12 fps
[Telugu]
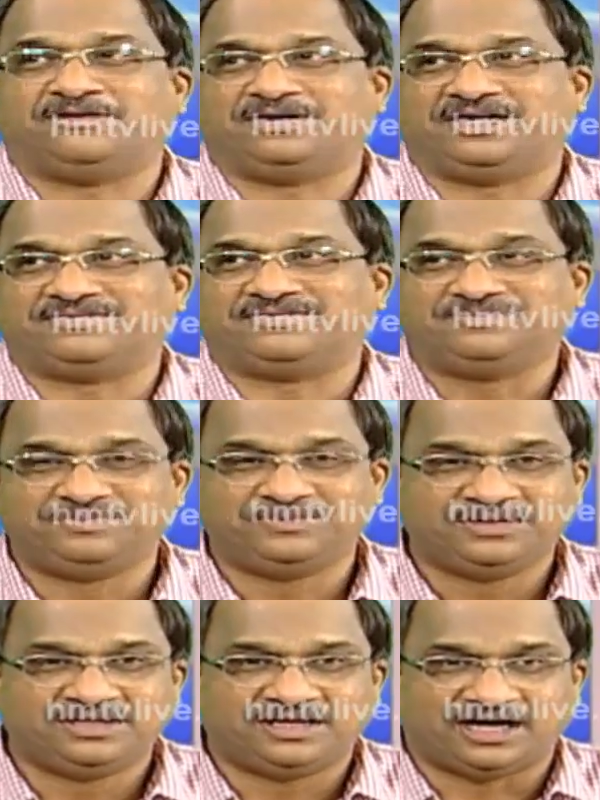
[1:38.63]
ఆయన ఉన్నారు
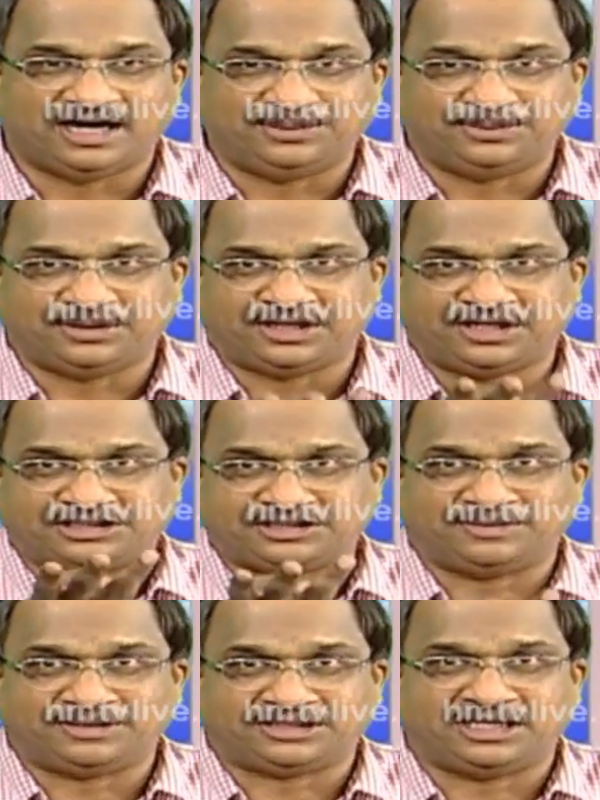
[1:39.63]
అందరు వచ్చి
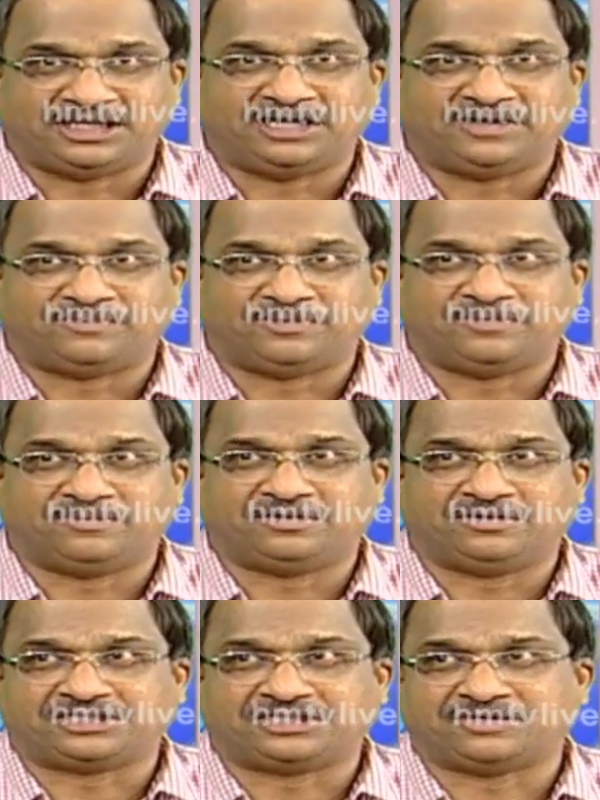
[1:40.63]
బతిల్లాడినప్పుడేమో
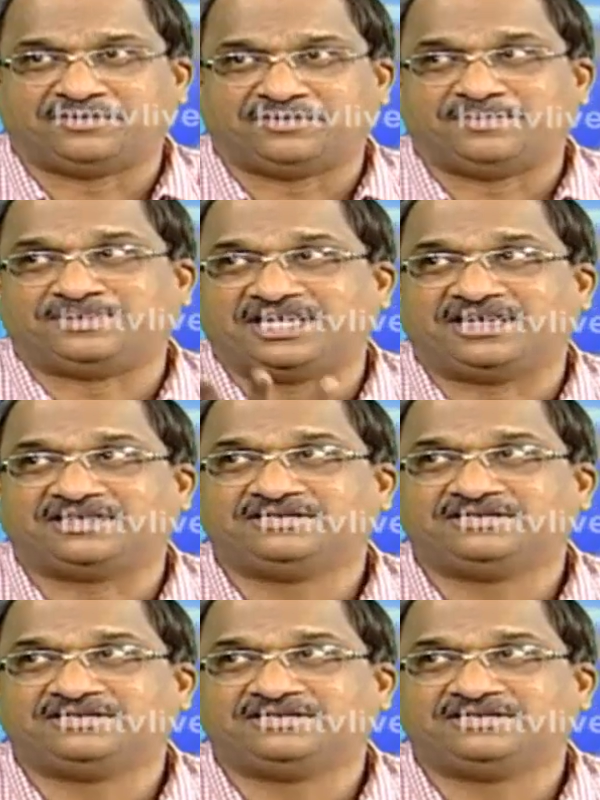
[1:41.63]
దీక్ష విరమించలే